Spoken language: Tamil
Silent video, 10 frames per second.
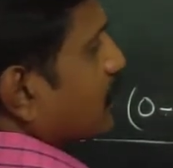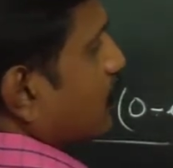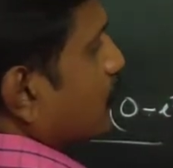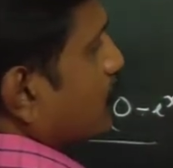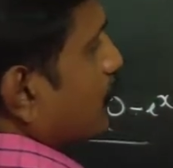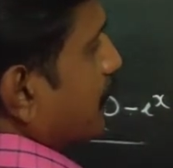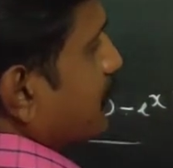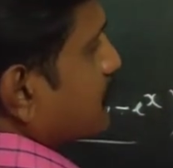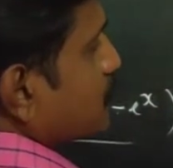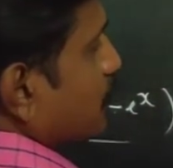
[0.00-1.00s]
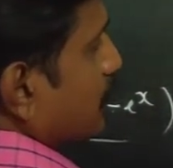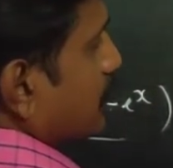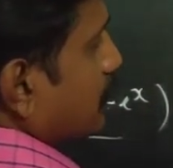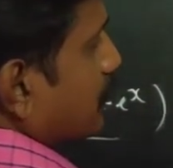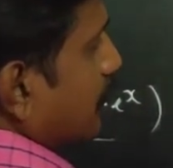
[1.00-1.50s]
டேபிளில் சப்ஷிட்
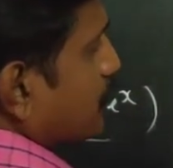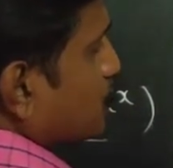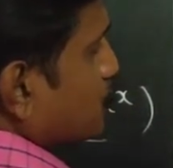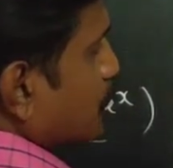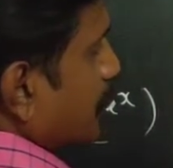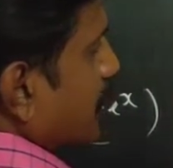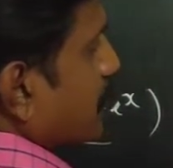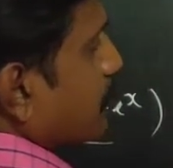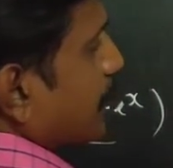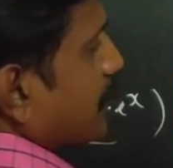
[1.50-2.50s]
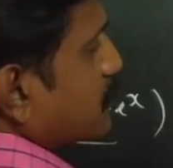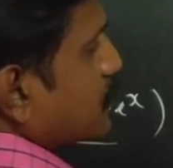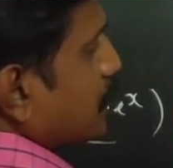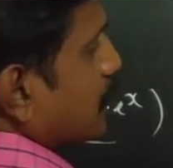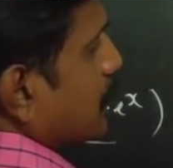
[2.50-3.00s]
பண்ணுவோம் எக்ஸ் இஸ் ஈக்குவல் டு
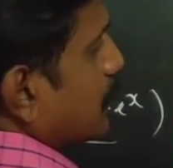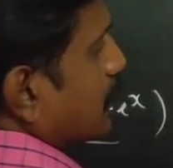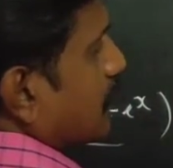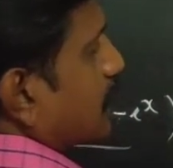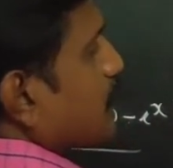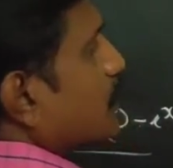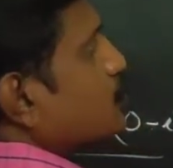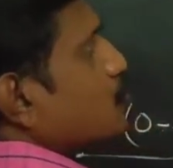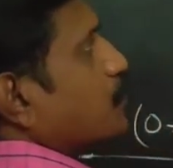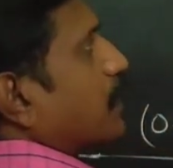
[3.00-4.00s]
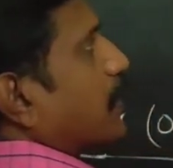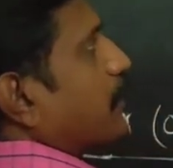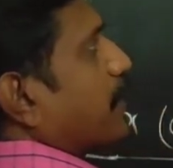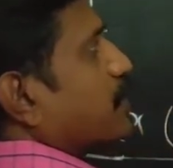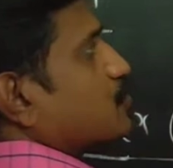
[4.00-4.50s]
மைனஸ் ஒன் இப்போ எக்ஸ் இஸ் ஈக்குவல் டு
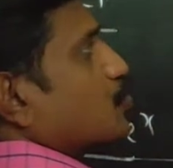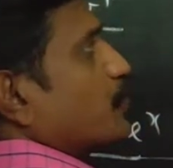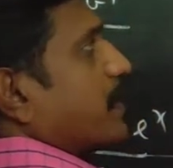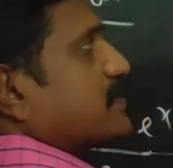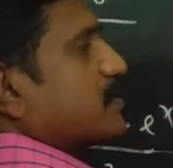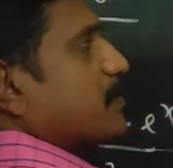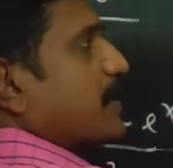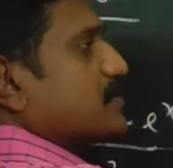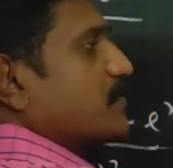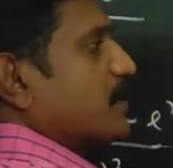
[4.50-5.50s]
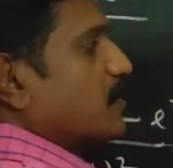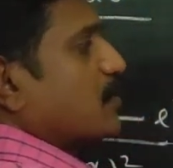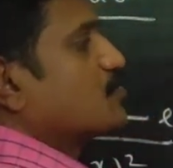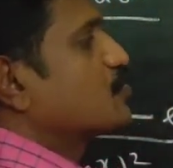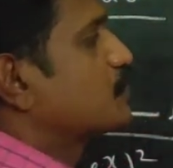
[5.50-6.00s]
மைனஸ் ஒன் நீங்கள் சப்ஷிட் பண்ணிங்கன்னா
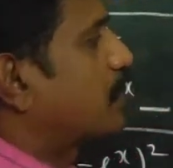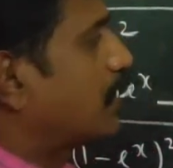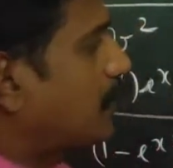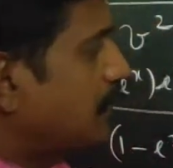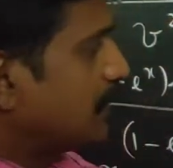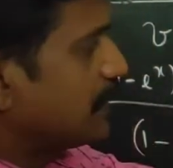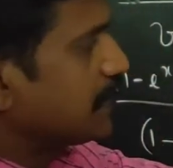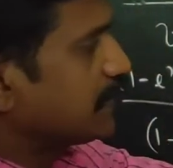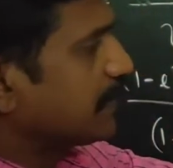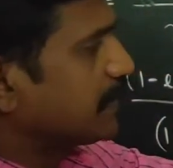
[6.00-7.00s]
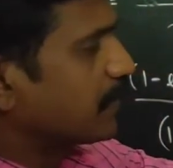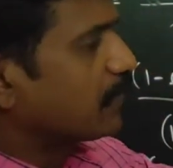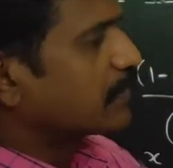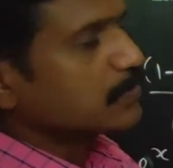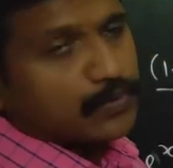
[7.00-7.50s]
என்ன நடக்கும்
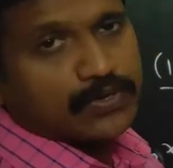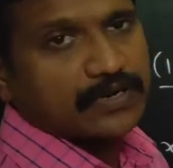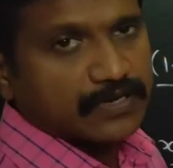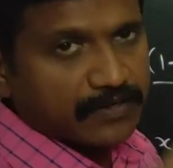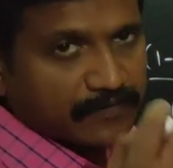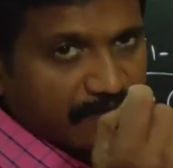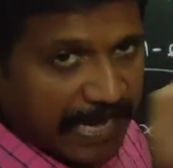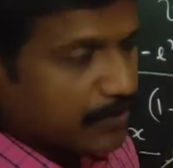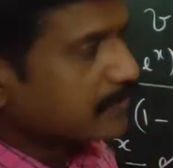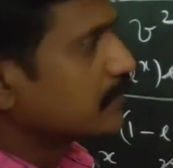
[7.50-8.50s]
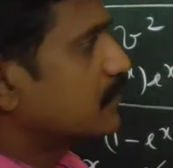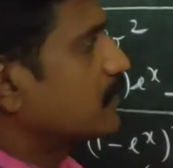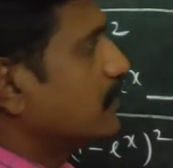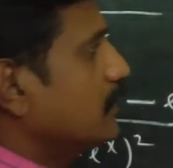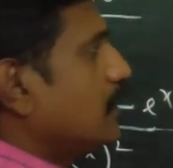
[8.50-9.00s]
அப்படின்னு பார்த்தீங்கன்னா எக்ஸ் இஸ் ஈக்குவல் டு
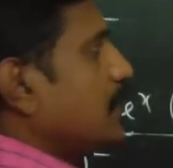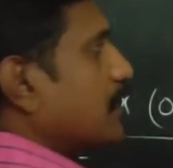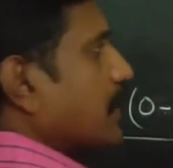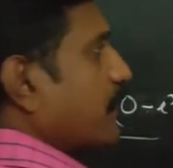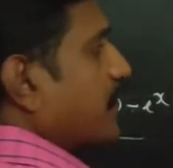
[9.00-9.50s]
மைனஸ் ஒன்